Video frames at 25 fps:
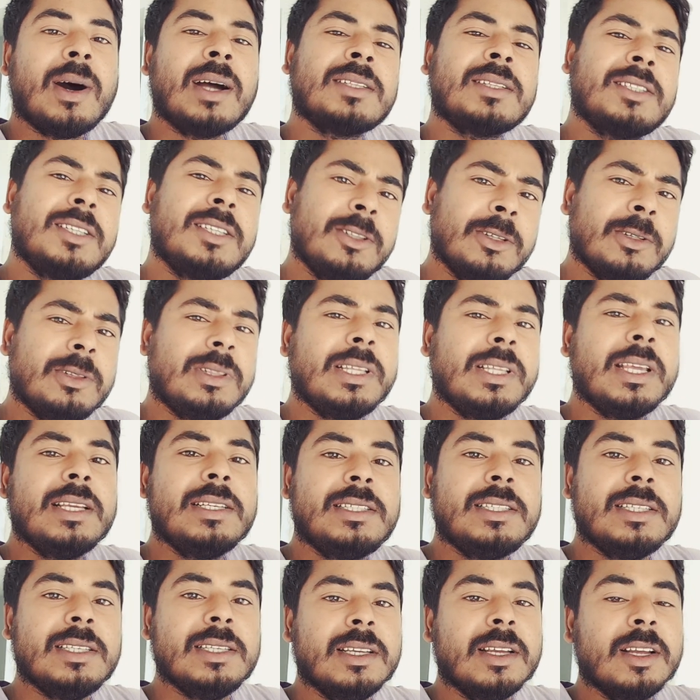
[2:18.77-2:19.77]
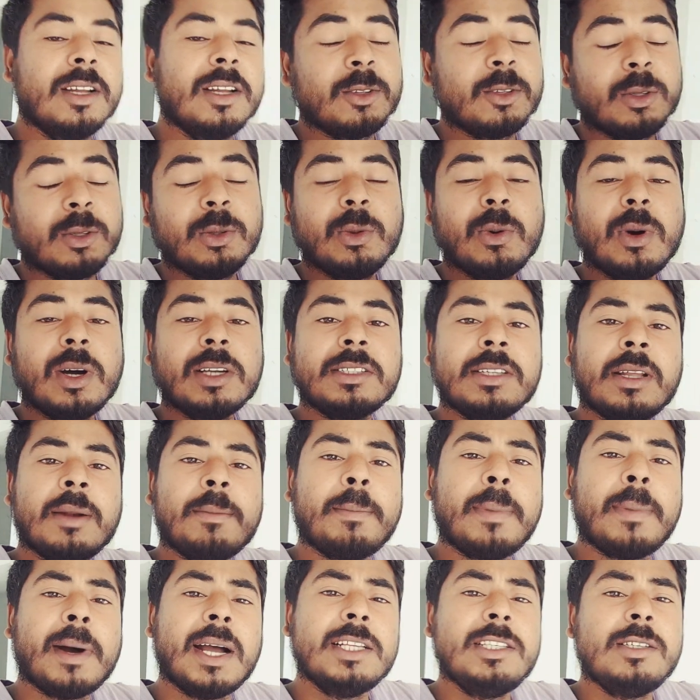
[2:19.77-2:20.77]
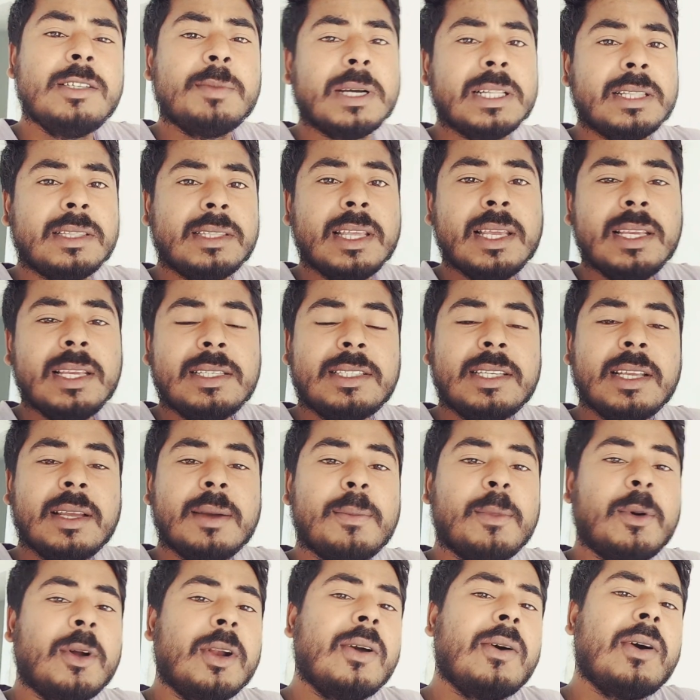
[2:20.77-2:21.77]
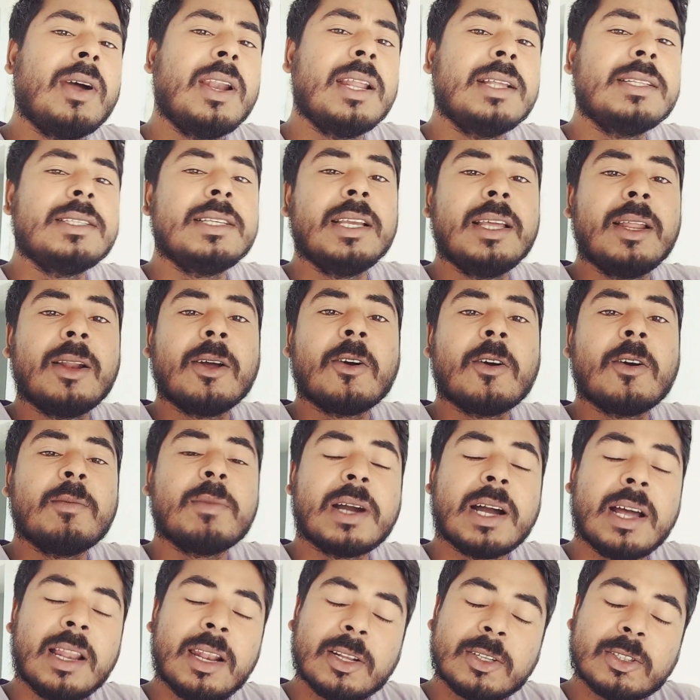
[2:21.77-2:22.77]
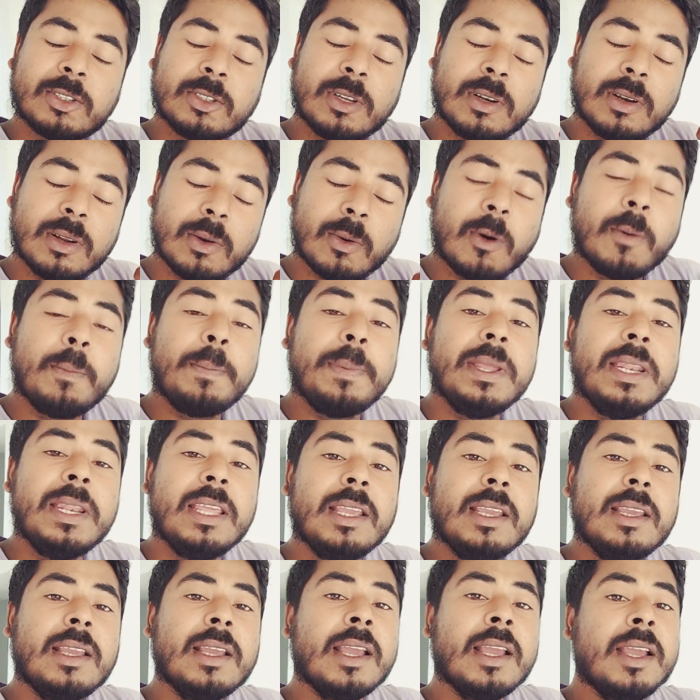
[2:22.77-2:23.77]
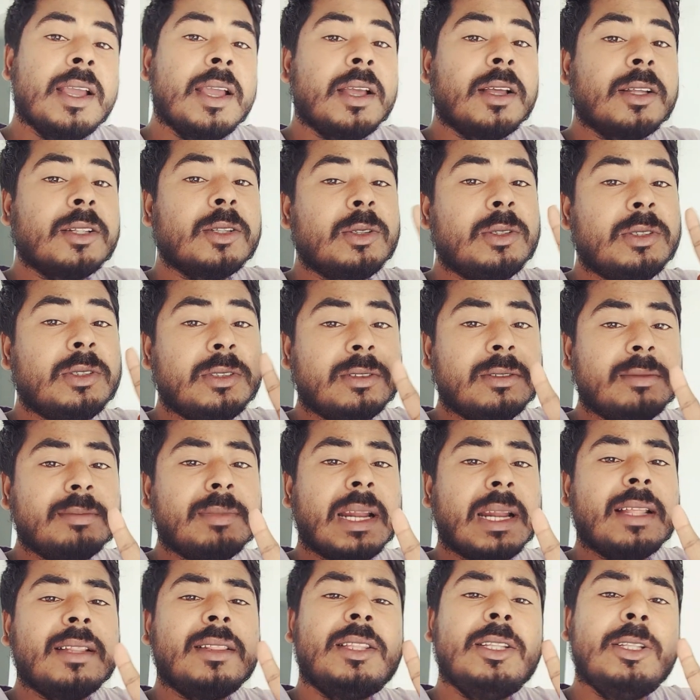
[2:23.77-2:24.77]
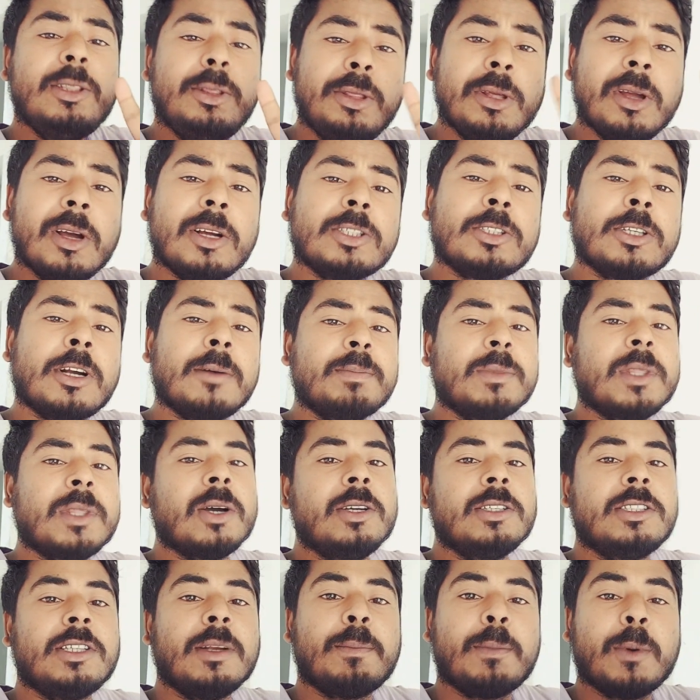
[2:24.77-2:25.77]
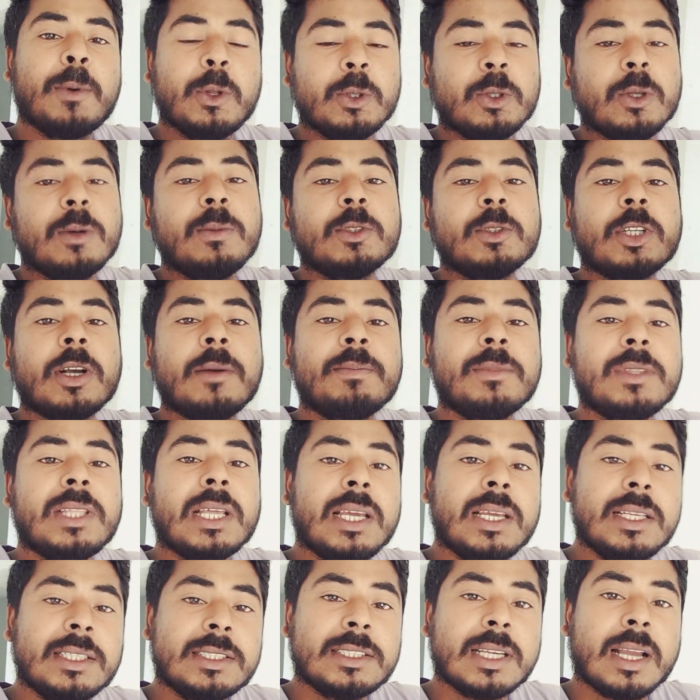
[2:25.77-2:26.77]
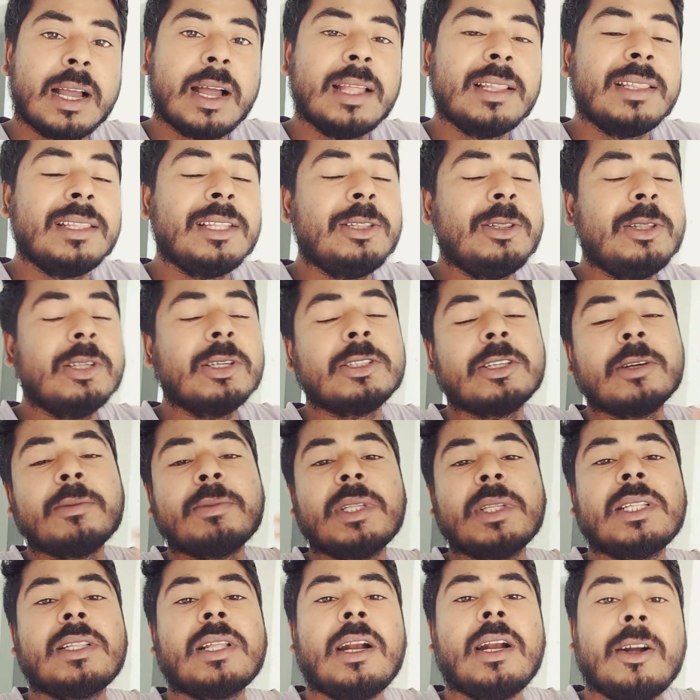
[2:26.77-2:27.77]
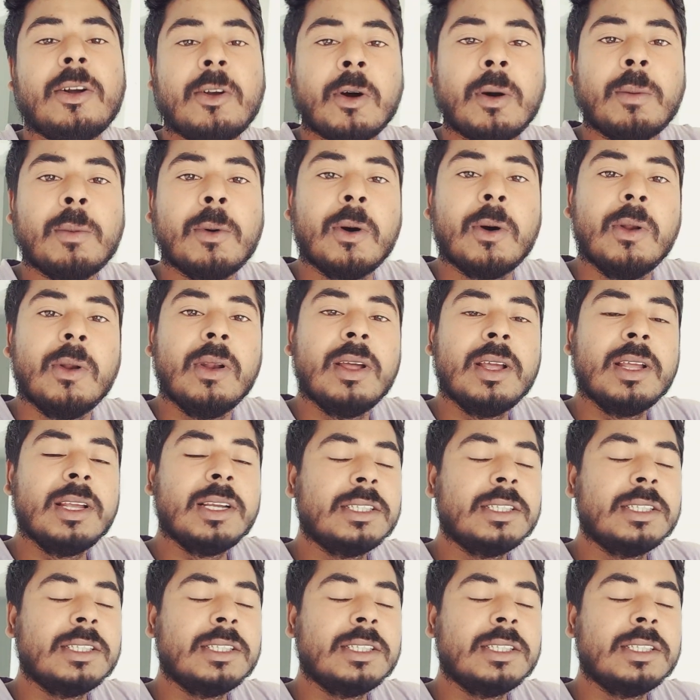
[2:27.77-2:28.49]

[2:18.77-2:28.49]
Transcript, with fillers: আজকে তো তেইশই তো দু হাজার বাইশ বা তেইশে মনে হয় না যে এরকম কালেকশন ওপেনিং মানে দ্বিতীয় সপ্তাহ হয়েছে প্রথম সপ্তাহে যা দ্বিতীয় সপ্তাহে তার ডবল